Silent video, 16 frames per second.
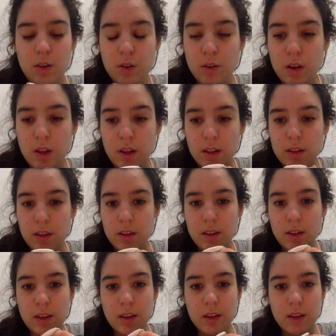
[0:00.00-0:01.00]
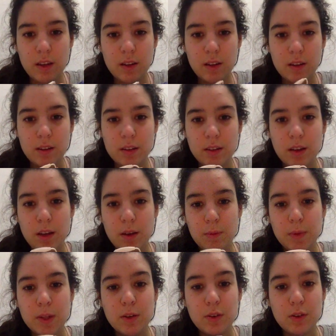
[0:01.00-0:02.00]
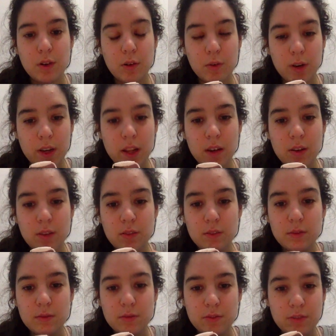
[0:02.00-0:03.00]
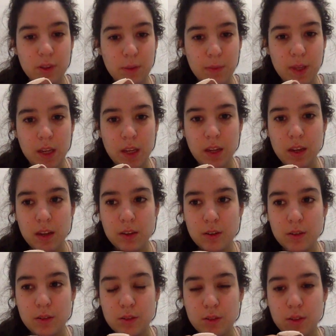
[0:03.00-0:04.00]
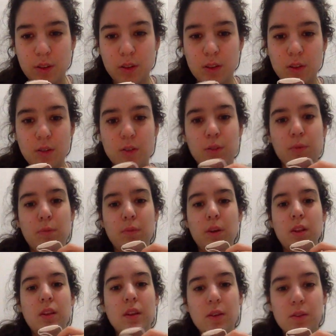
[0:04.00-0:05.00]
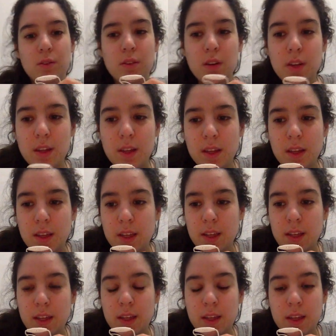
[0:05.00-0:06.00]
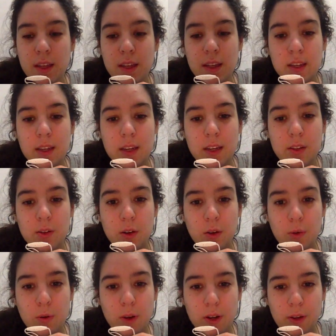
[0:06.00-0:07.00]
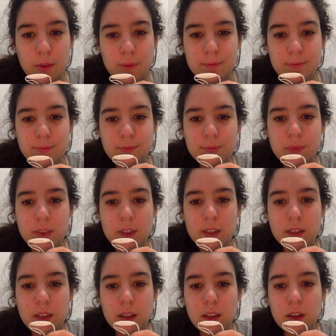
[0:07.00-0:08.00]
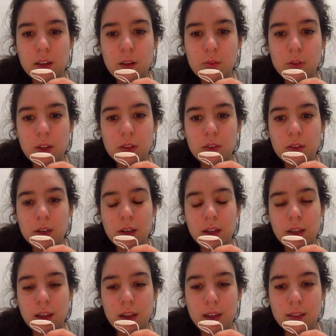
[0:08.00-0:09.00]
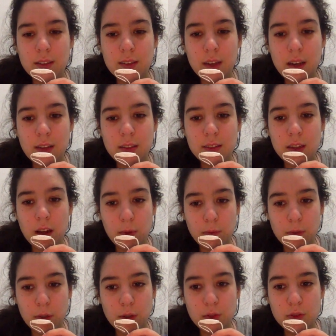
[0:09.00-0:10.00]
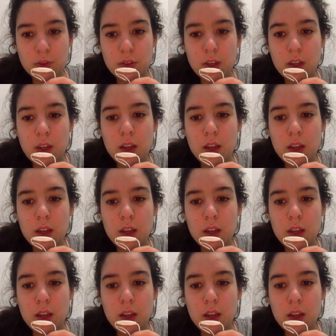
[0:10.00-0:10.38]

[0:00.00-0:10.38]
Hola, amigo acuariano, familiar, conocido, compañero, querido acuario. Se acerca un año en el que gestarás cambios,